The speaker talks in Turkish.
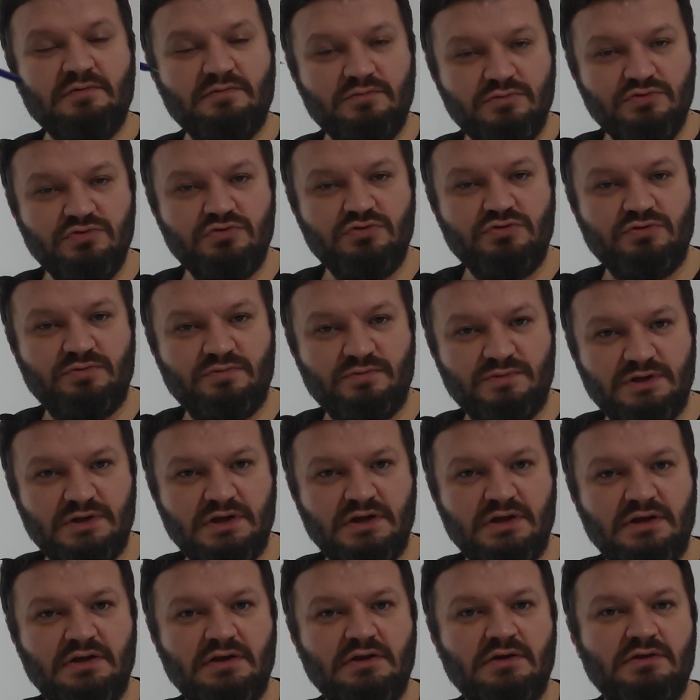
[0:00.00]
bu
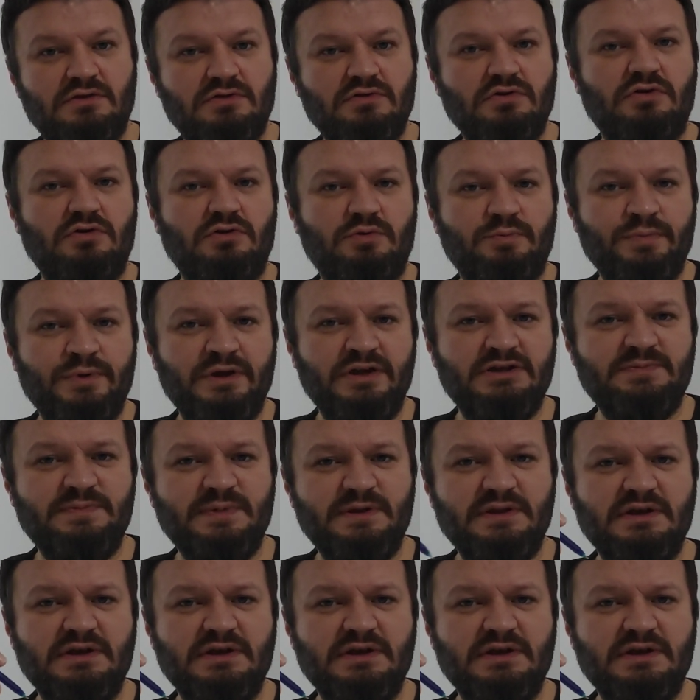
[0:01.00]
durumda ne olmaz?